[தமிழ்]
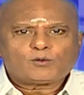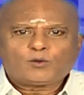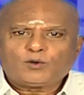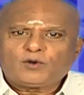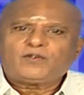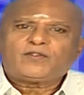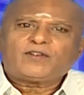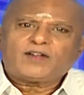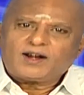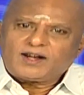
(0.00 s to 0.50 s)

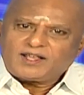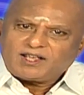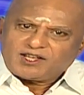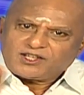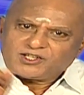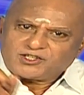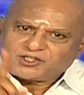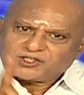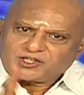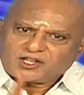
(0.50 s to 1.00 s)
ஒரு
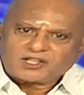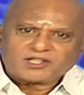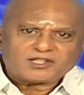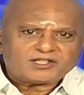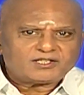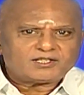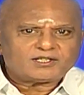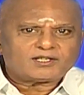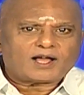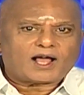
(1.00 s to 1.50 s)
வேலையை
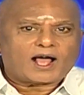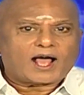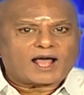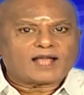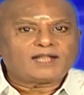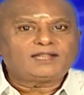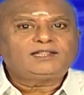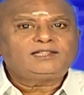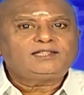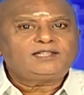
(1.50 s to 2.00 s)
செய்து
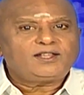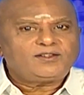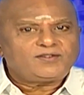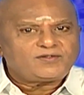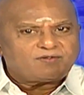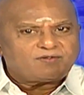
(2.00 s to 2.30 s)
அந்த